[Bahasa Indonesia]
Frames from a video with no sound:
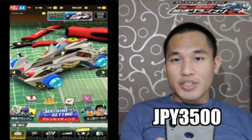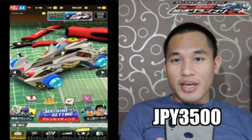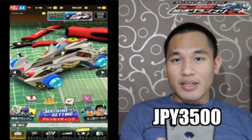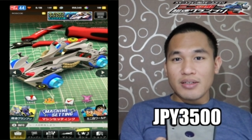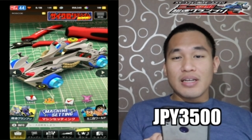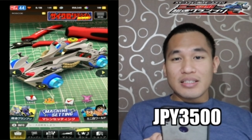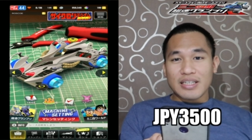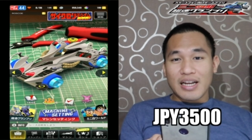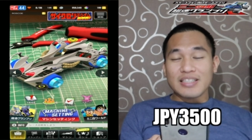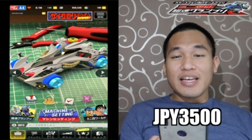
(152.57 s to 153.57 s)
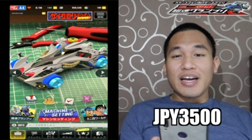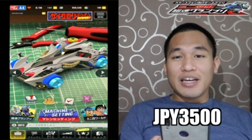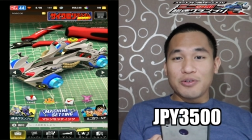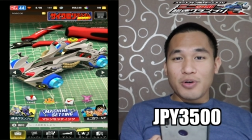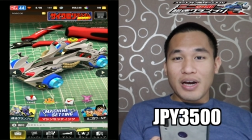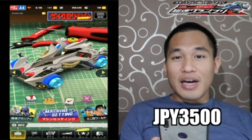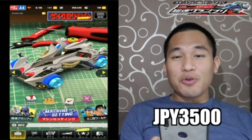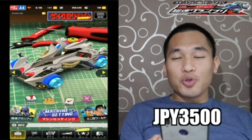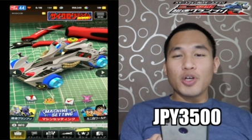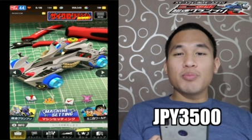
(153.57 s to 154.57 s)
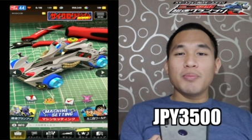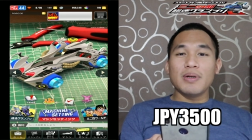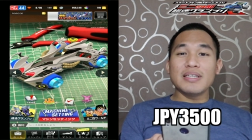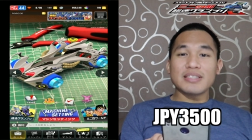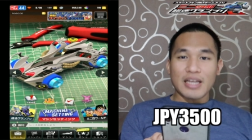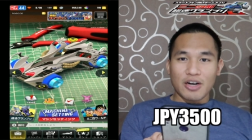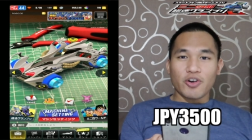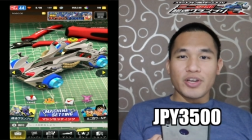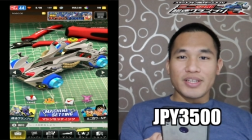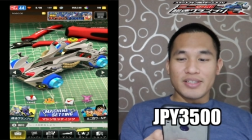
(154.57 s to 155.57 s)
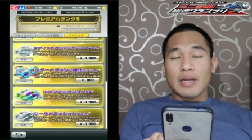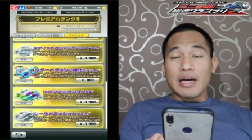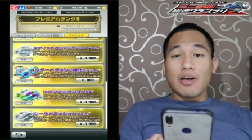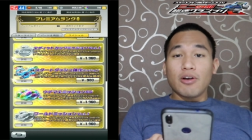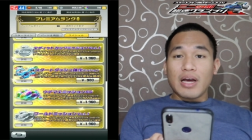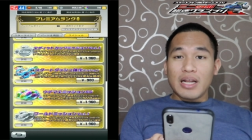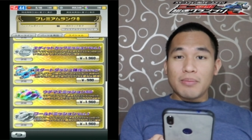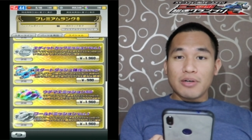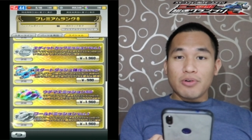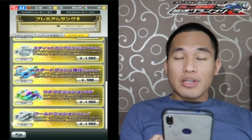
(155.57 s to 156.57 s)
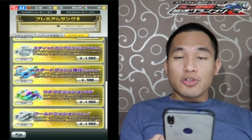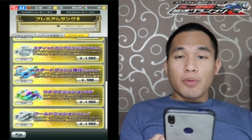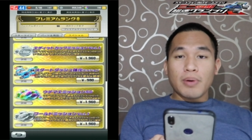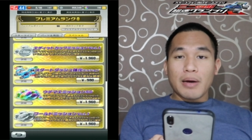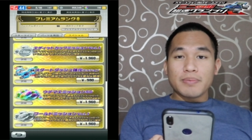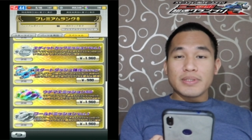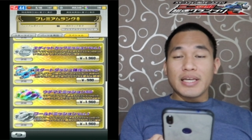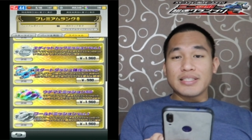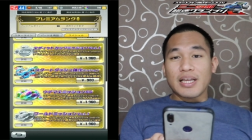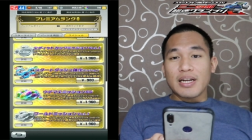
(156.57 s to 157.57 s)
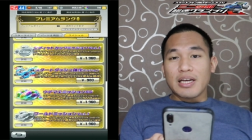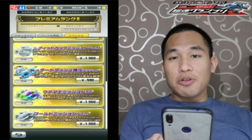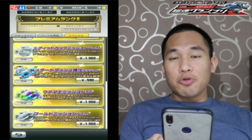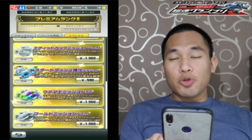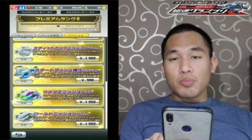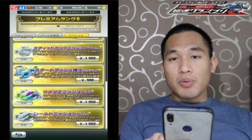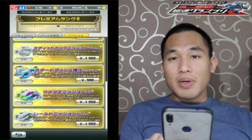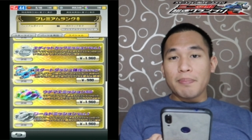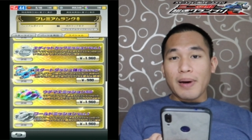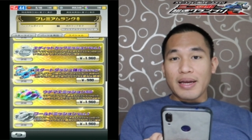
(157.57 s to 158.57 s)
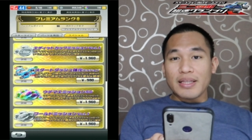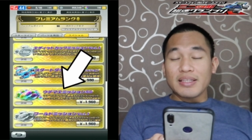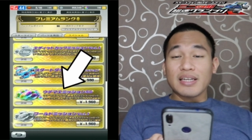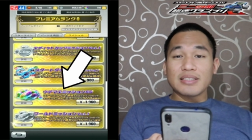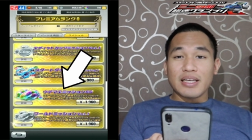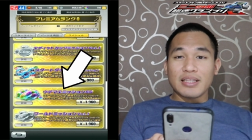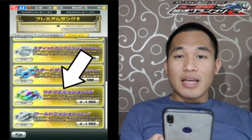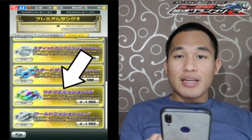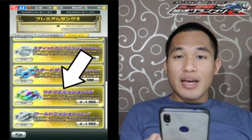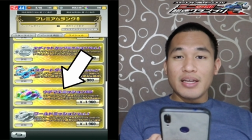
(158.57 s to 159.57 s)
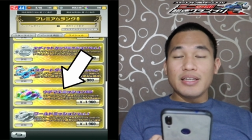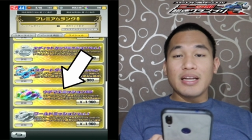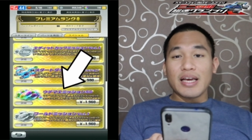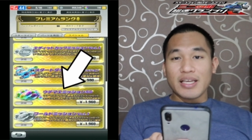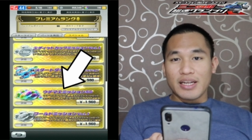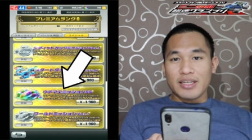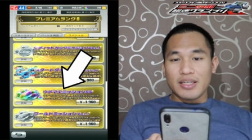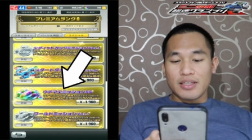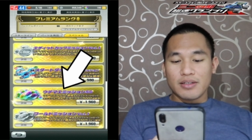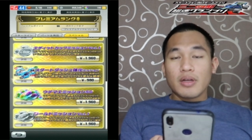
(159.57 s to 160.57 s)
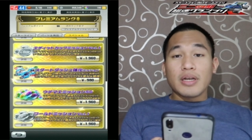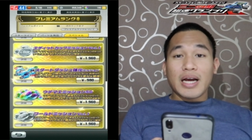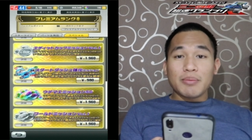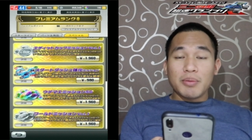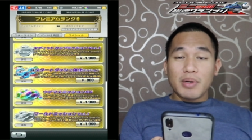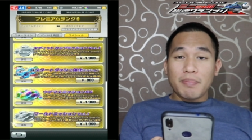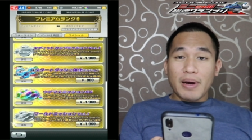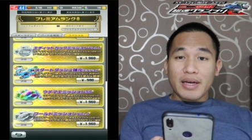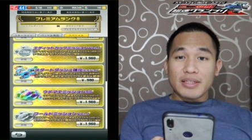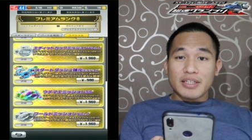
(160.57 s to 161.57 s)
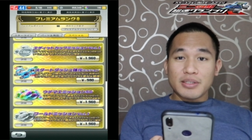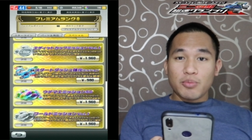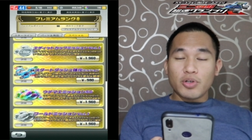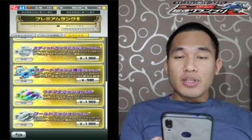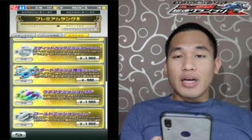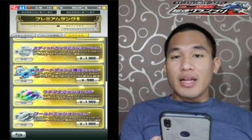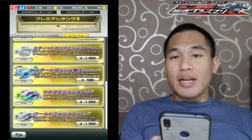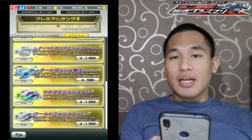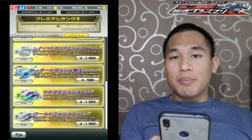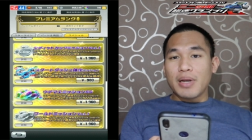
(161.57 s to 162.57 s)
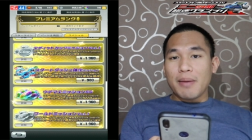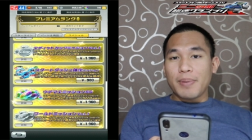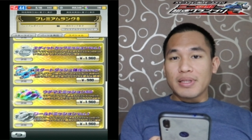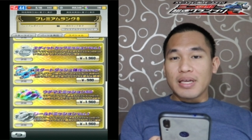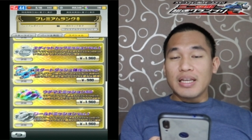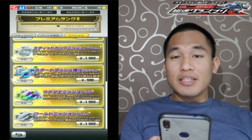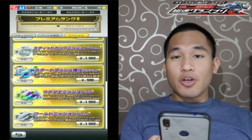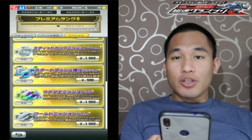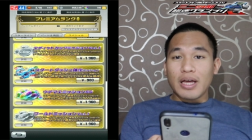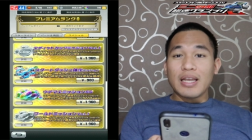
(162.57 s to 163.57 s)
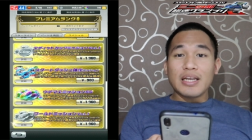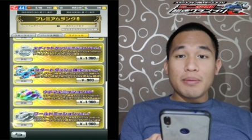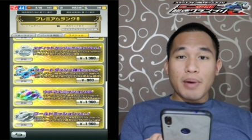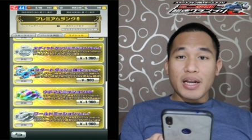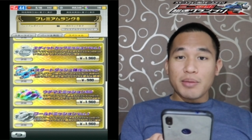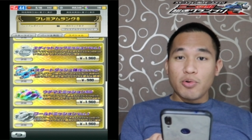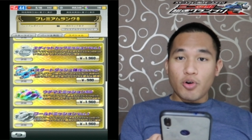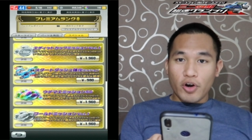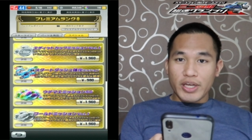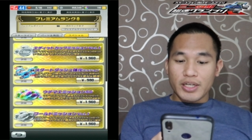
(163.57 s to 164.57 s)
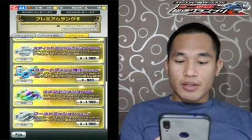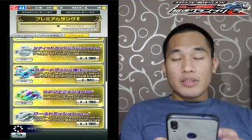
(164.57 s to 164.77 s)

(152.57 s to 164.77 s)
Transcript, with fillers: yen dan sekarang saya akan gunakan untuk membeli Star Coin. Nah, kalau kalian melakukan top up, saya sarankan untuk membeli paket yang saya tandai di layar ini. Dengan membeli paket tersebut, kalian akan mendapatkan total 5.000 koin.